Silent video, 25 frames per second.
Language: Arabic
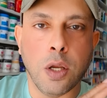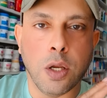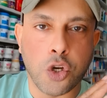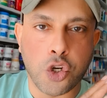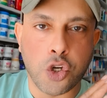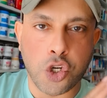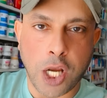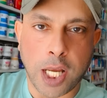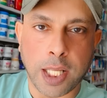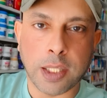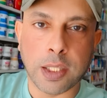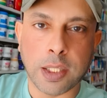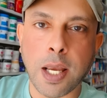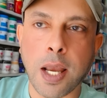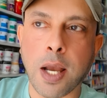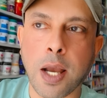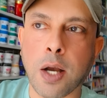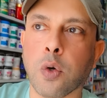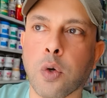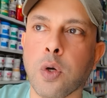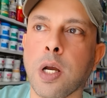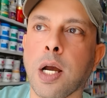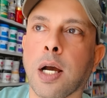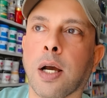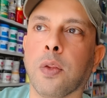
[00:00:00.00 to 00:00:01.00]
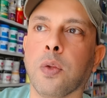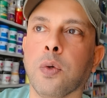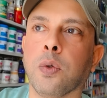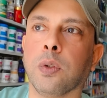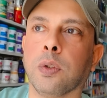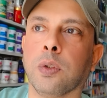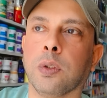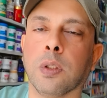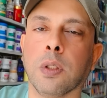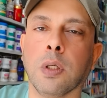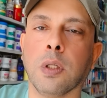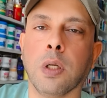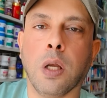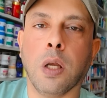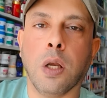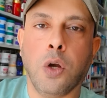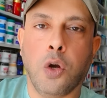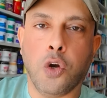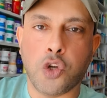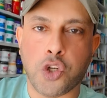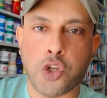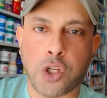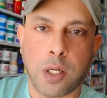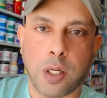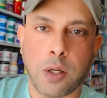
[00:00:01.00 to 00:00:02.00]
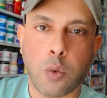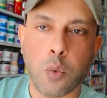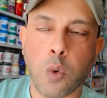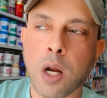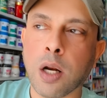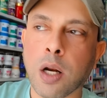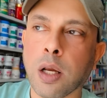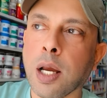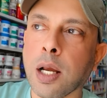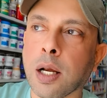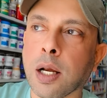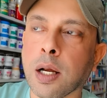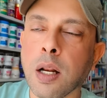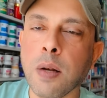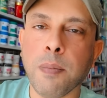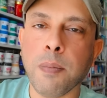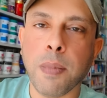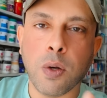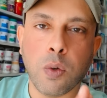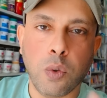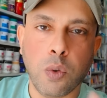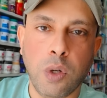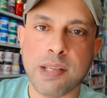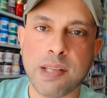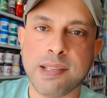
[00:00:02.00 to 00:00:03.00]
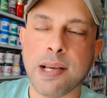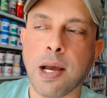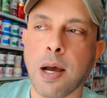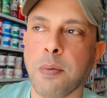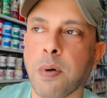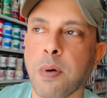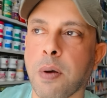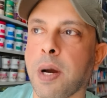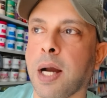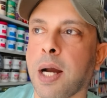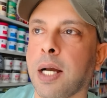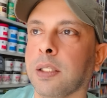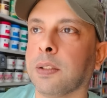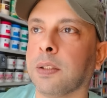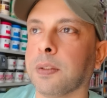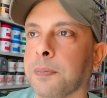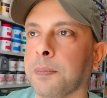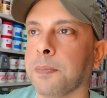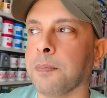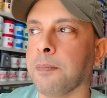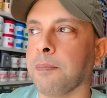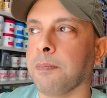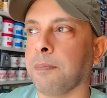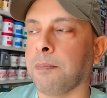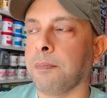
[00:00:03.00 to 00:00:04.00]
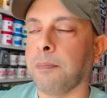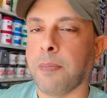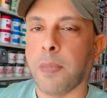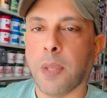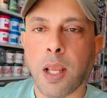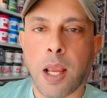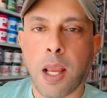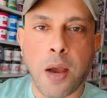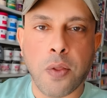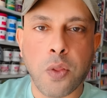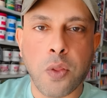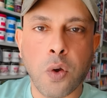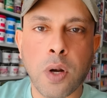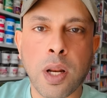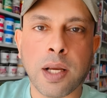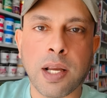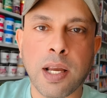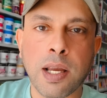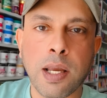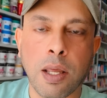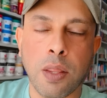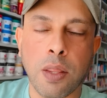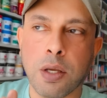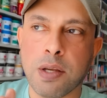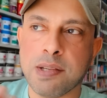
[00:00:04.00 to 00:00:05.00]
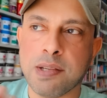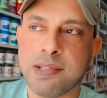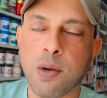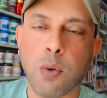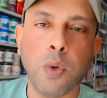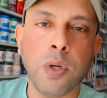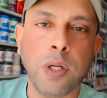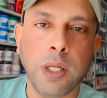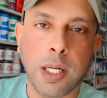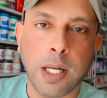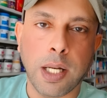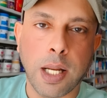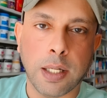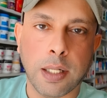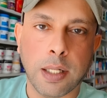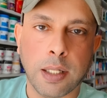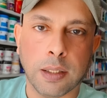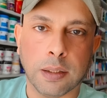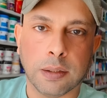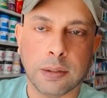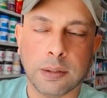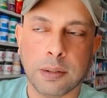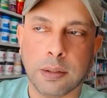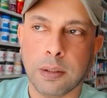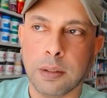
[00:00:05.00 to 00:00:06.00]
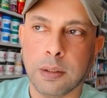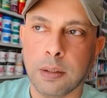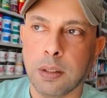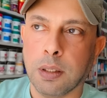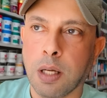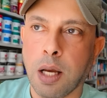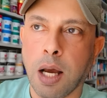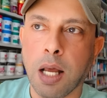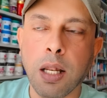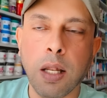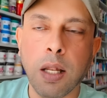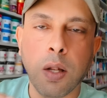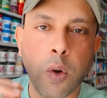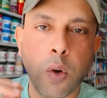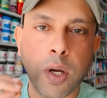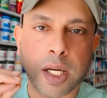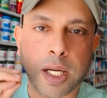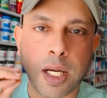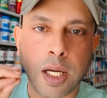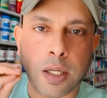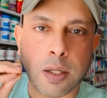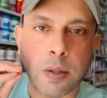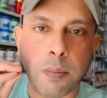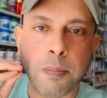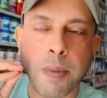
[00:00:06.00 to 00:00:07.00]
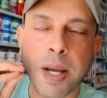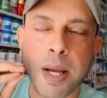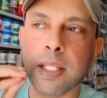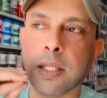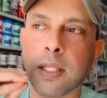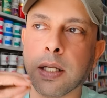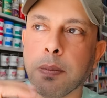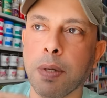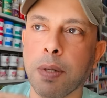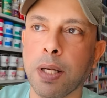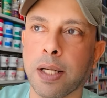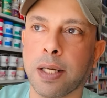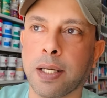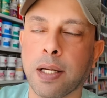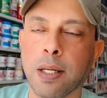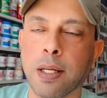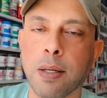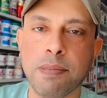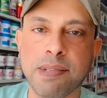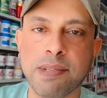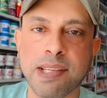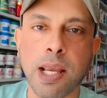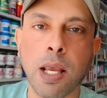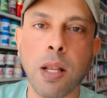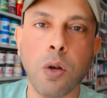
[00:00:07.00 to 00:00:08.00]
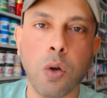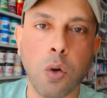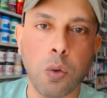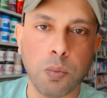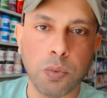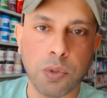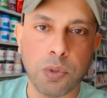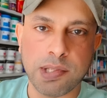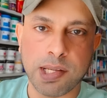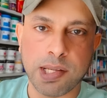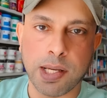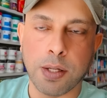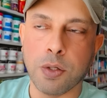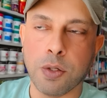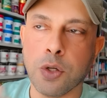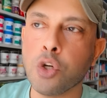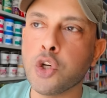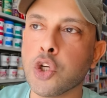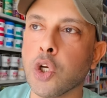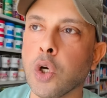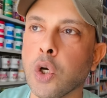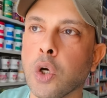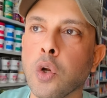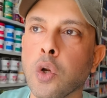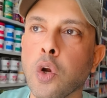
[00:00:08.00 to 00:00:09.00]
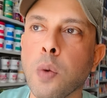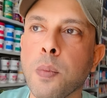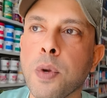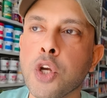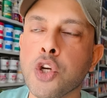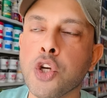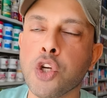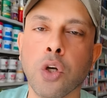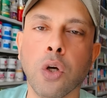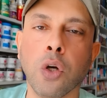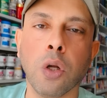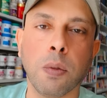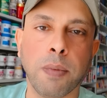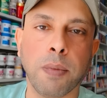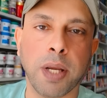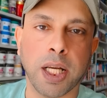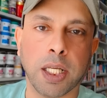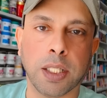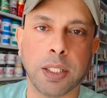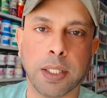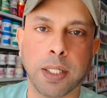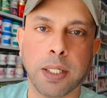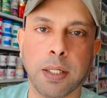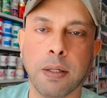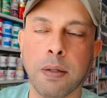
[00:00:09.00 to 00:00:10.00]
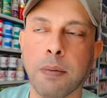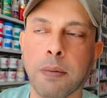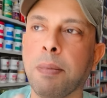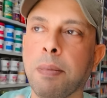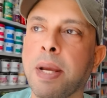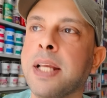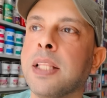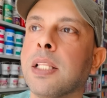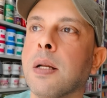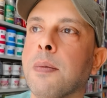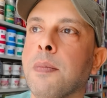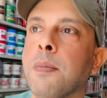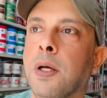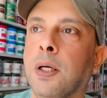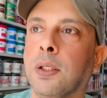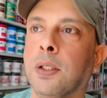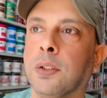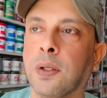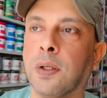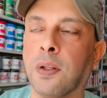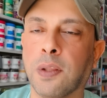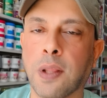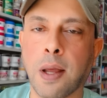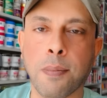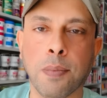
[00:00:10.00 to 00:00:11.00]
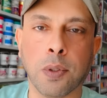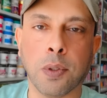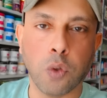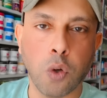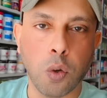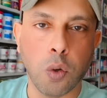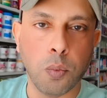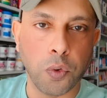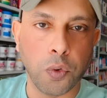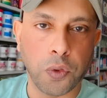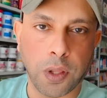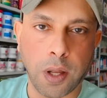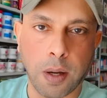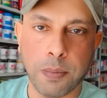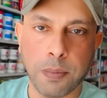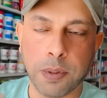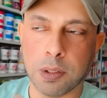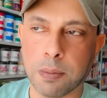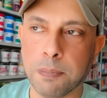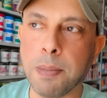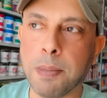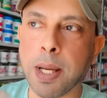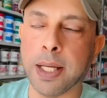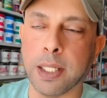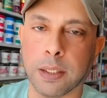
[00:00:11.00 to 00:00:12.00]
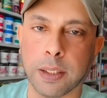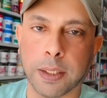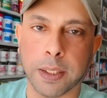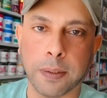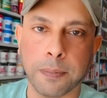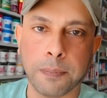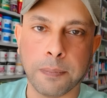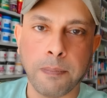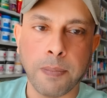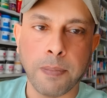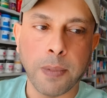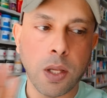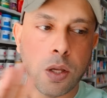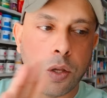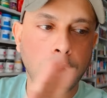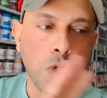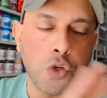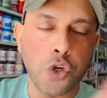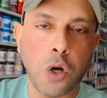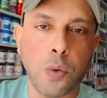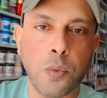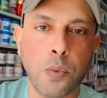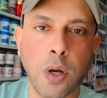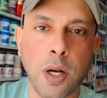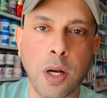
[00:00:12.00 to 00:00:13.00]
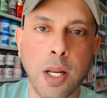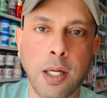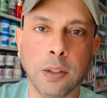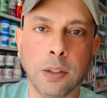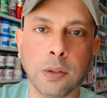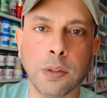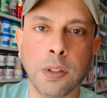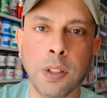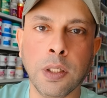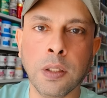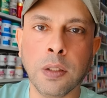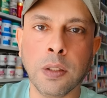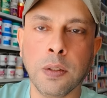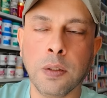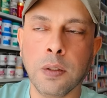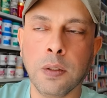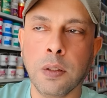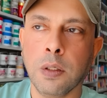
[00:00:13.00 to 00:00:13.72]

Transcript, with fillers: شدك وياخذون 20 ورقه كل من وحسابه بعد هذول يسوون اعلانات الله وكيلكم ما يدري بالكريم زين لو مو زين يشتغل لو ما يشتغل ما يدري ما يدري بالعطر ثابت لو مو ثابت ما يدري جابوا له عطر